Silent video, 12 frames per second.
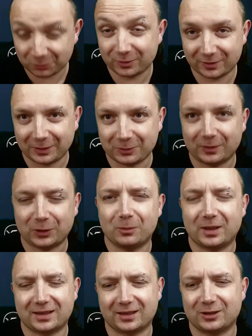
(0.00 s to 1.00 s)
używając słowa
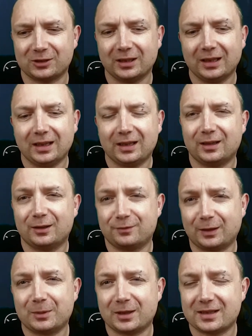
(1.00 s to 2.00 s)
kiełbasa, gdyż e, w
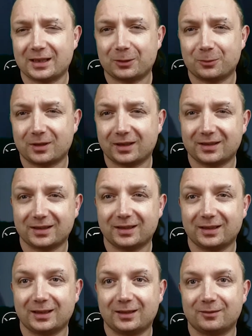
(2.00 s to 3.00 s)
Ameryce akurat,
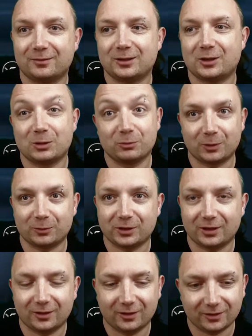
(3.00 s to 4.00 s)
jeżeli mówią
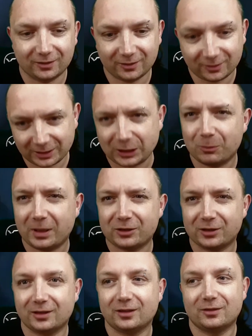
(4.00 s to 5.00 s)
się o, o
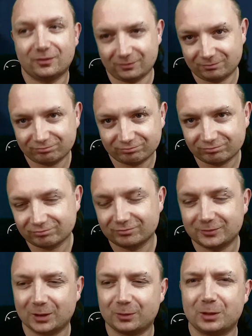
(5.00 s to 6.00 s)
kiełbasie,
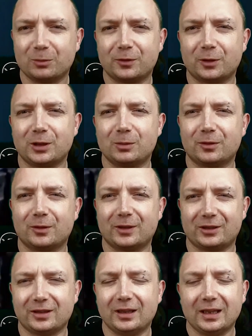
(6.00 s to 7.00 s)
nie, nie, nie mówią właśnie